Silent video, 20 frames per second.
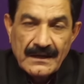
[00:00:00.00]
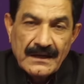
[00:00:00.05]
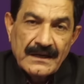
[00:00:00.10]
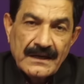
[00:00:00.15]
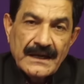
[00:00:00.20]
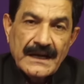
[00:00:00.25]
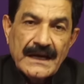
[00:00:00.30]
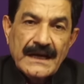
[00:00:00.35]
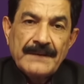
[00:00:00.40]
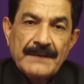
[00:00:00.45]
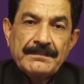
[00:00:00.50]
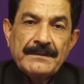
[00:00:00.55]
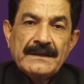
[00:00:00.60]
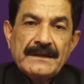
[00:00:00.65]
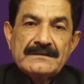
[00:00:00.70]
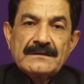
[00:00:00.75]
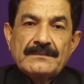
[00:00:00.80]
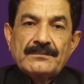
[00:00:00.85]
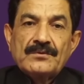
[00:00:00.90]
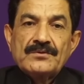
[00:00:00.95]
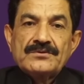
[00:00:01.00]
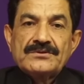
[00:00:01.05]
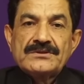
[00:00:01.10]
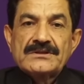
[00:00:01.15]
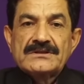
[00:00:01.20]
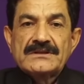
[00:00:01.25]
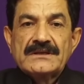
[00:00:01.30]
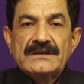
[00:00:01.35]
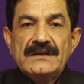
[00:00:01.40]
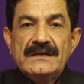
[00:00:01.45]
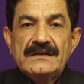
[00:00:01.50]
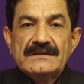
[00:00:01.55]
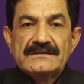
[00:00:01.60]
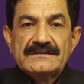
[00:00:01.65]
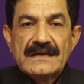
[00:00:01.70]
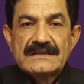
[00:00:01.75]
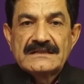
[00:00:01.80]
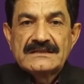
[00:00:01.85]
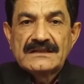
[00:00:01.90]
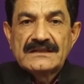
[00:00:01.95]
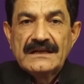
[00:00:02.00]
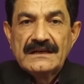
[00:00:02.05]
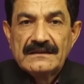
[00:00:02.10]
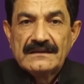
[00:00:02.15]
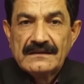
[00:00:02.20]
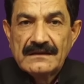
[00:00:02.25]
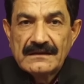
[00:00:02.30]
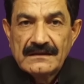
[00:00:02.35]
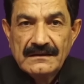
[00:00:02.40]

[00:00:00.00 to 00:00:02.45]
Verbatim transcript: अगर आपके सबकॉन्शियस की इन सेल्स के अंदर